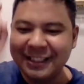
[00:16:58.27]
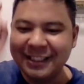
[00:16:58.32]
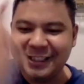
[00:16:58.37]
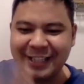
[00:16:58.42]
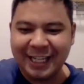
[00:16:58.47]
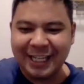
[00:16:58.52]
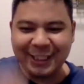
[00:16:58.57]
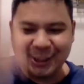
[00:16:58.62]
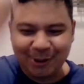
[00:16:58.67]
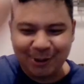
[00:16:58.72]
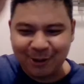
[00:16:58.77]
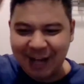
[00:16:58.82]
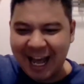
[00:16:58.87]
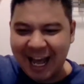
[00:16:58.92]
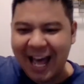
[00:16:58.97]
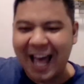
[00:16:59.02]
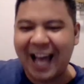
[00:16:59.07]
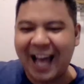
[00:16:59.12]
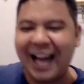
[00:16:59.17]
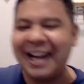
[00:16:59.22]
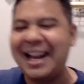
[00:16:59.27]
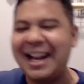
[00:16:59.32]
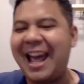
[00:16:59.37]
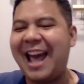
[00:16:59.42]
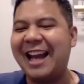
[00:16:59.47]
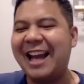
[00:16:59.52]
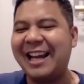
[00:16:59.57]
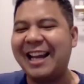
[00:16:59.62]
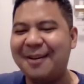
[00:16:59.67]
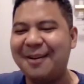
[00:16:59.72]
เจ็ดจุดห้า คะแน
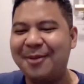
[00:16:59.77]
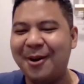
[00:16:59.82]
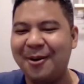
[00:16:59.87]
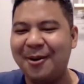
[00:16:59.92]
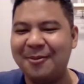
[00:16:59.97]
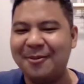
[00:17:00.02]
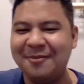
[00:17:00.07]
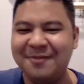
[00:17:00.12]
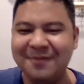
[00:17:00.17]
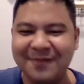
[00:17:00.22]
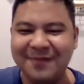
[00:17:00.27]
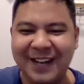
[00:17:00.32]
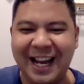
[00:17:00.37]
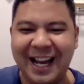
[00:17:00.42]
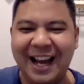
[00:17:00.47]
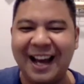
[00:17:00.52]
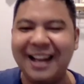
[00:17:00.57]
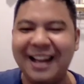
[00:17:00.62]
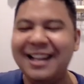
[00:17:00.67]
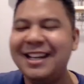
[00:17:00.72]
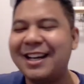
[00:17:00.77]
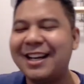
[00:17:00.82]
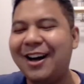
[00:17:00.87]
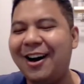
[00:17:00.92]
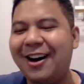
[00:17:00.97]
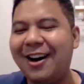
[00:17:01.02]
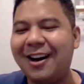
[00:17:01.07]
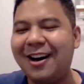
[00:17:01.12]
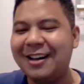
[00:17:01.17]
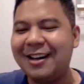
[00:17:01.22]
นครับผมมาก็
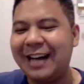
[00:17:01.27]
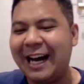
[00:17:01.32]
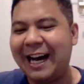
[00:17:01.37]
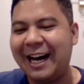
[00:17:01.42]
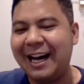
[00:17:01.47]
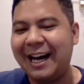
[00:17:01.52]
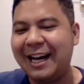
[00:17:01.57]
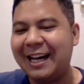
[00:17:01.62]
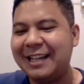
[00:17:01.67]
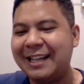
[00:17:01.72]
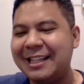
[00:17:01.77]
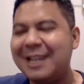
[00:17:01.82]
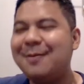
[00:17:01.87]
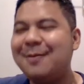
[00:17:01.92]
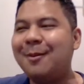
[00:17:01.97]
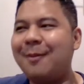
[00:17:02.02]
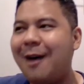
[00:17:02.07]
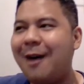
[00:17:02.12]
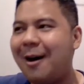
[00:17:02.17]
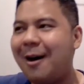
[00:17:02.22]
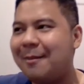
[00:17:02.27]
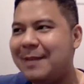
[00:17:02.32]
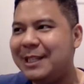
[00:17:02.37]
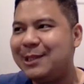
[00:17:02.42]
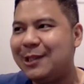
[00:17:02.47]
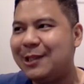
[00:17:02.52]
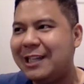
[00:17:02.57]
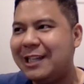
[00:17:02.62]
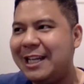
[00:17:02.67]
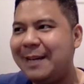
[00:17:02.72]
อย่างที่ผมบอกมี
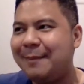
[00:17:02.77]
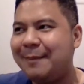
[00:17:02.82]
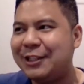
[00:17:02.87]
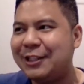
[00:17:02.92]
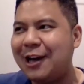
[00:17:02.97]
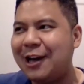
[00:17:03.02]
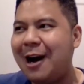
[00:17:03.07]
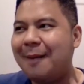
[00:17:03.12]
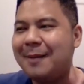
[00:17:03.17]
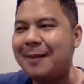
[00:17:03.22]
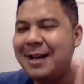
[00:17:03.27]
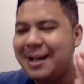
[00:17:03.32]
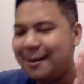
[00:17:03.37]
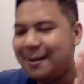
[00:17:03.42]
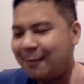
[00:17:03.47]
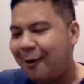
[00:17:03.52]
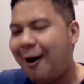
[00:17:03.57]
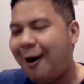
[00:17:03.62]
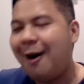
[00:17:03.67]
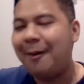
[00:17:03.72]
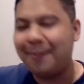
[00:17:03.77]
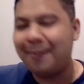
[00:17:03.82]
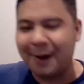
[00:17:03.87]
ส่วนที่ไม่ชอบพอป